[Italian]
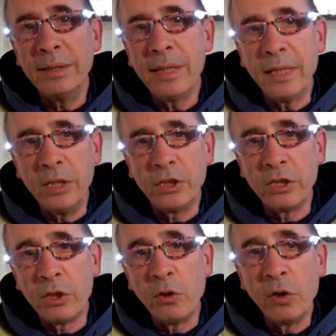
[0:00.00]

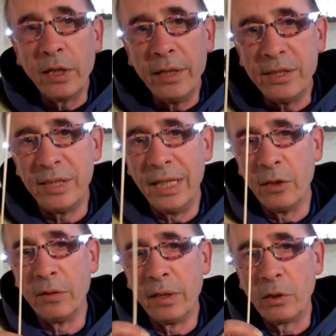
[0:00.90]
inserisce solo il
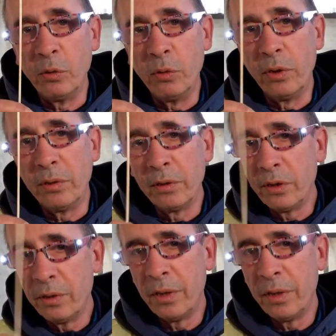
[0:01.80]
grissino nel culo